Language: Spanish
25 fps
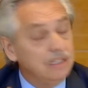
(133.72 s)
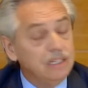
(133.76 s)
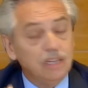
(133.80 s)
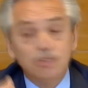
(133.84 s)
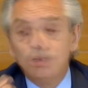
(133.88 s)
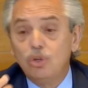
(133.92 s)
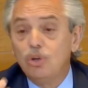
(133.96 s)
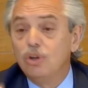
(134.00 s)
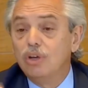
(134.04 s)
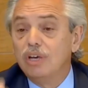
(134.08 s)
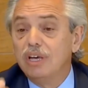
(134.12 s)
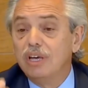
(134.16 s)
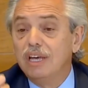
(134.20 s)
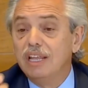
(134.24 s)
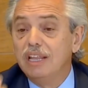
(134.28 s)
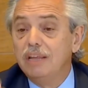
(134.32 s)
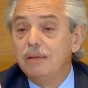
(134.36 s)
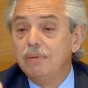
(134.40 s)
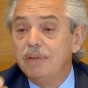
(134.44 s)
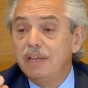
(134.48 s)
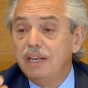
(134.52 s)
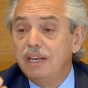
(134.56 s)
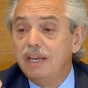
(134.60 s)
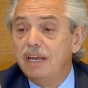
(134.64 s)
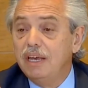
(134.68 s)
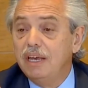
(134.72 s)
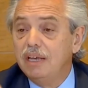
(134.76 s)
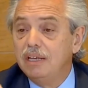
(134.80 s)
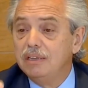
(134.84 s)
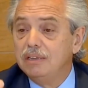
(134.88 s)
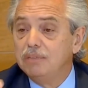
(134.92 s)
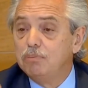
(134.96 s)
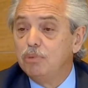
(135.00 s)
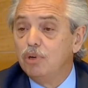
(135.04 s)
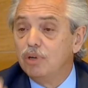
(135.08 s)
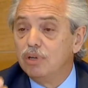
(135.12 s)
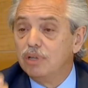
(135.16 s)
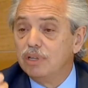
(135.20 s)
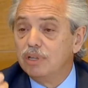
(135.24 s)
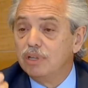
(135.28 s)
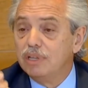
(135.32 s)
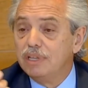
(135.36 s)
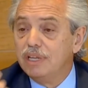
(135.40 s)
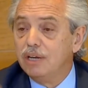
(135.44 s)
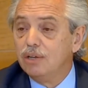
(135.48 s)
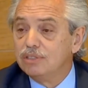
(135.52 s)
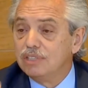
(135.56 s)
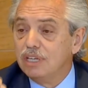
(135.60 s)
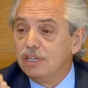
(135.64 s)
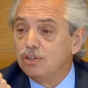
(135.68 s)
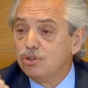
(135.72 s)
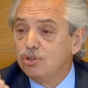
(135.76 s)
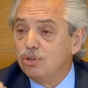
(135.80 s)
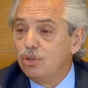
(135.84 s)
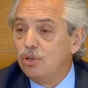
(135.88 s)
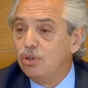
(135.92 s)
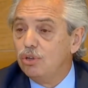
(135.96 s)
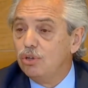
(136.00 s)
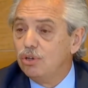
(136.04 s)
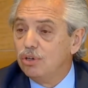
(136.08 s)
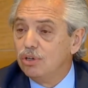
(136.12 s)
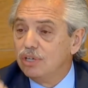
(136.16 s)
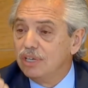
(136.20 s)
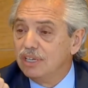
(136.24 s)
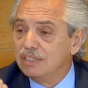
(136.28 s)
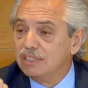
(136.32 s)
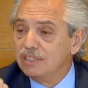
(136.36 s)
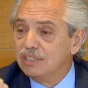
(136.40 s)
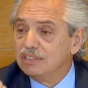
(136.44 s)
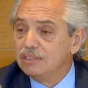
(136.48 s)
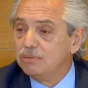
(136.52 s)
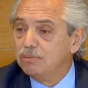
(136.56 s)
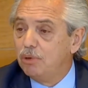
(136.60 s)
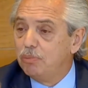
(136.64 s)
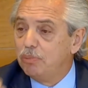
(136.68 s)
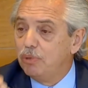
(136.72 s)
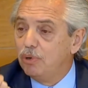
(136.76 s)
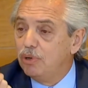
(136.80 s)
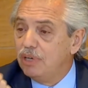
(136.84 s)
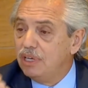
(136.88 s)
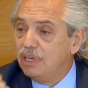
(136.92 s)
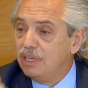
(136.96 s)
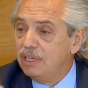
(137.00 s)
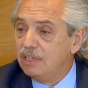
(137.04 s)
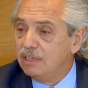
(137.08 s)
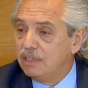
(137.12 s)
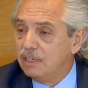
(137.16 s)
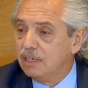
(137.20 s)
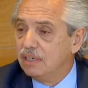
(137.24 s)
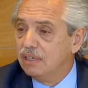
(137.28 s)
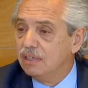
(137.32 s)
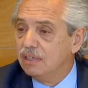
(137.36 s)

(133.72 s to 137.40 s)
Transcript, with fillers: lo que debería importarnos a todos los que hacemos política.